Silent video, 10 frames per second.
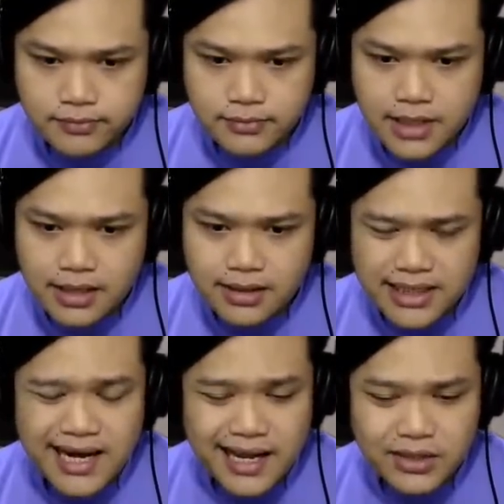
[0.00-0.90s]
dan
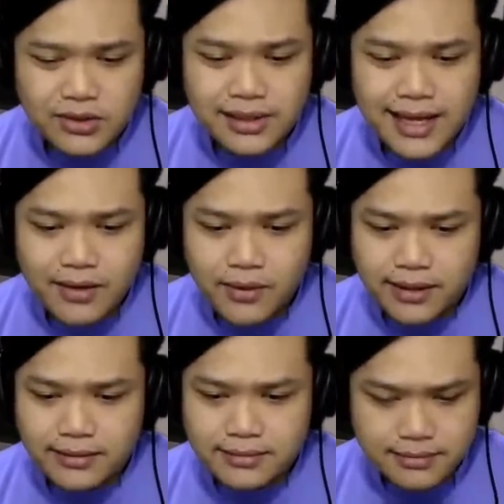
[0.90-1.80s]
kita lanjut lagi
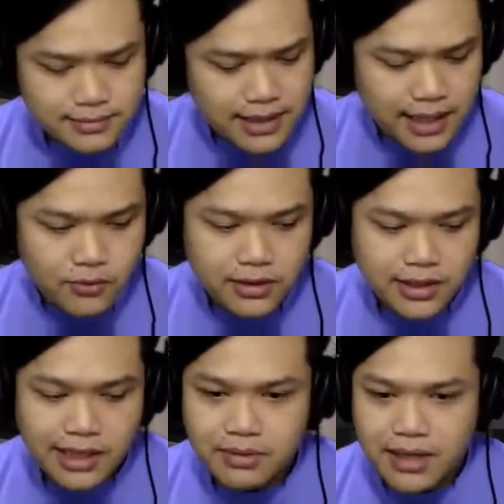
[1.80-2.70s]
wey jarak gua
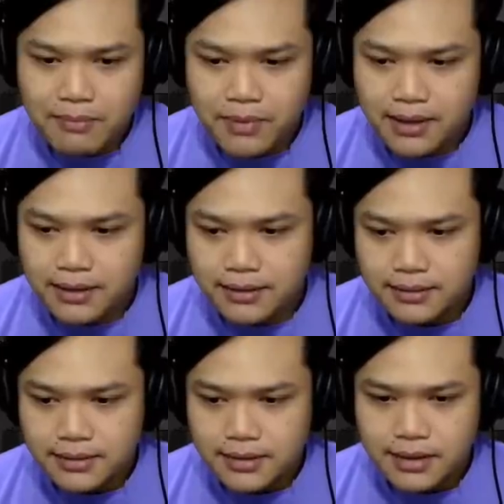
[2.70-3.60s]
tinggal berapa nih
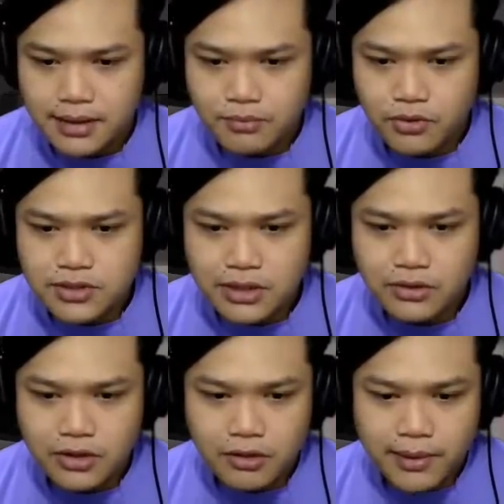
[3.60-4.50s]
61
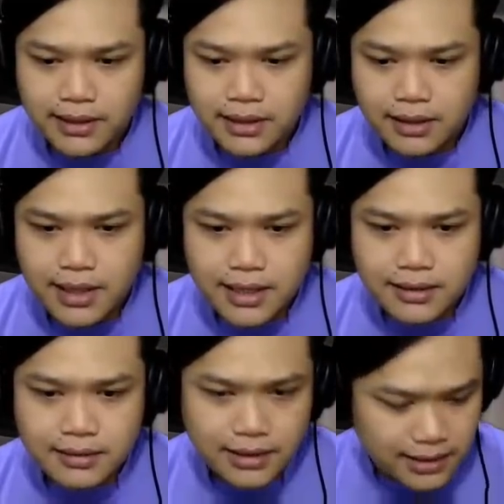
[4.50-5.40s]
km
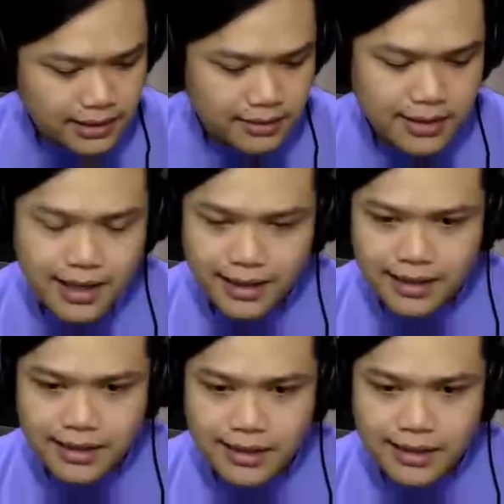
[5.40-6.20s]
dan ini daerahnya